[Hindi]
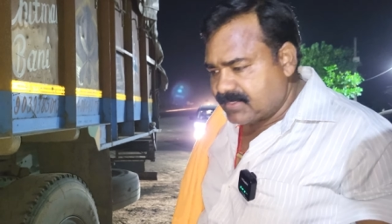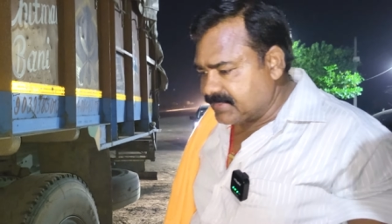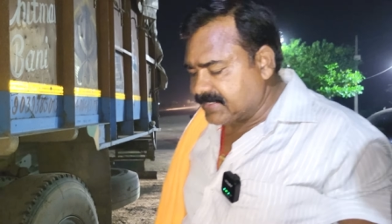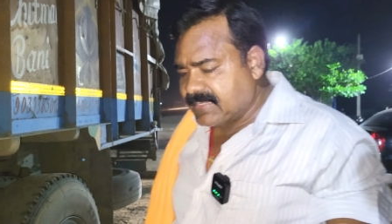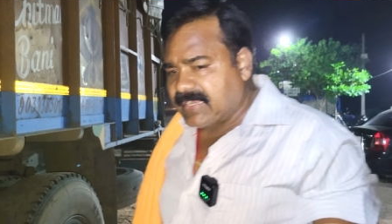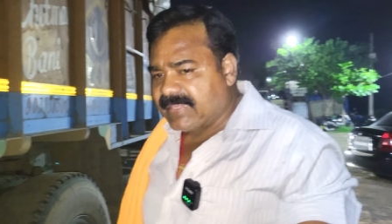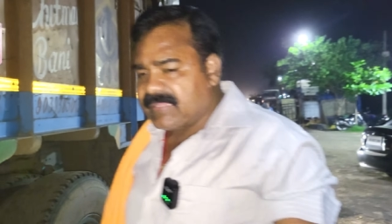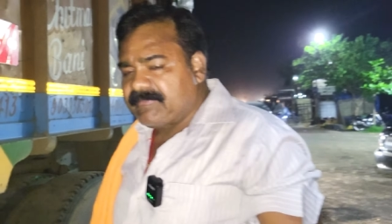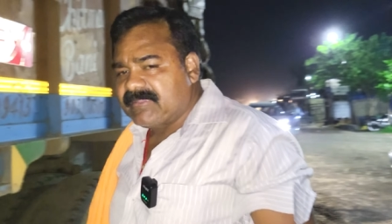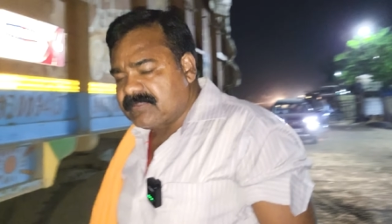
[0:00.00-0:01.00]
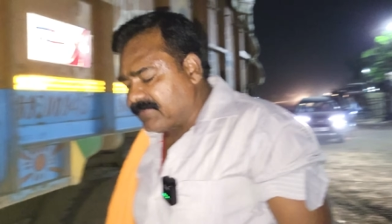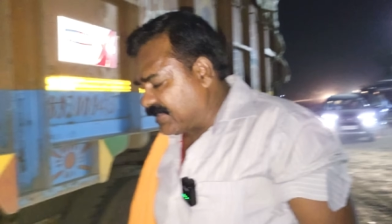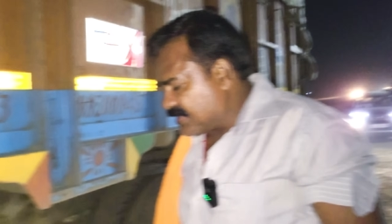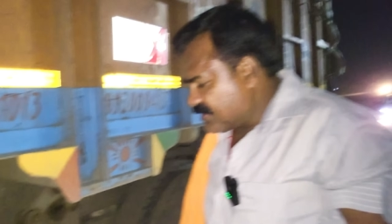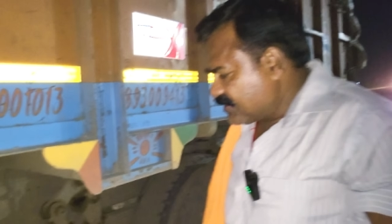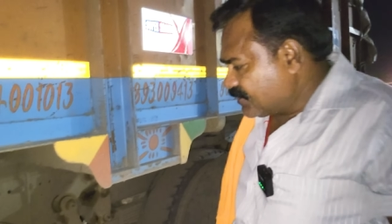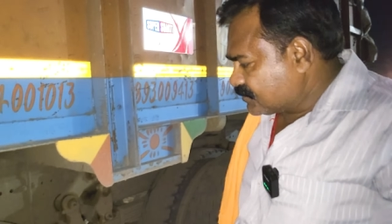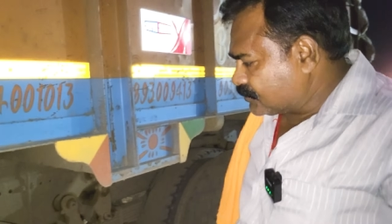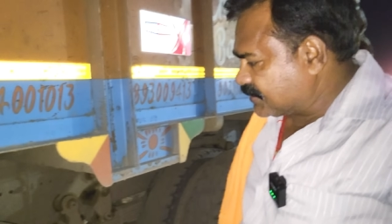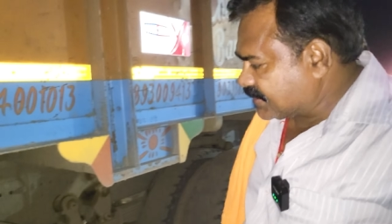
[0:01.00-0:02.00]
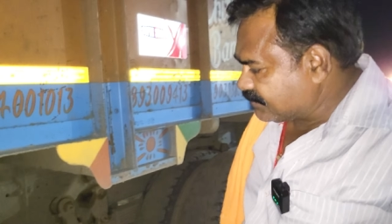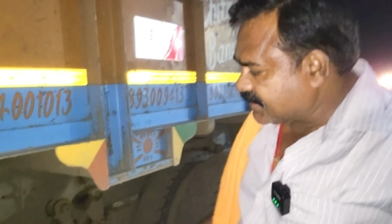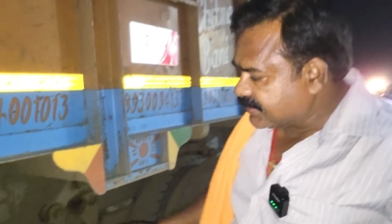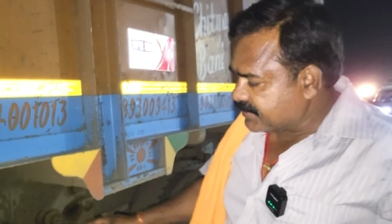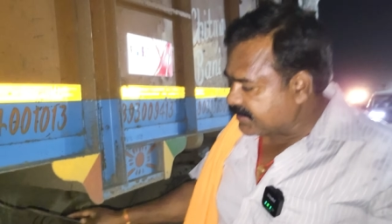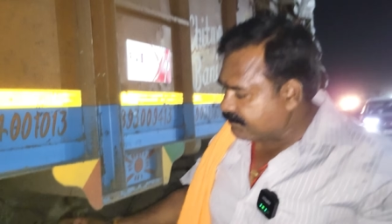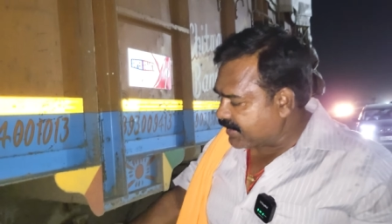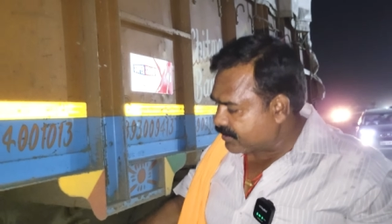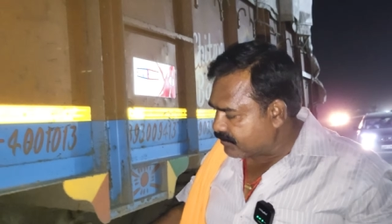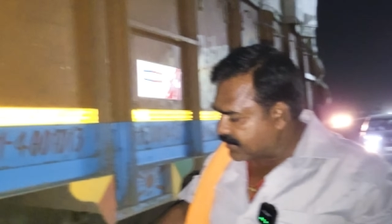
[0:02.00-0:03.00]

ये देखिए गाड़ी के पास हम आए तो देखिए मेरा टायर है बाहर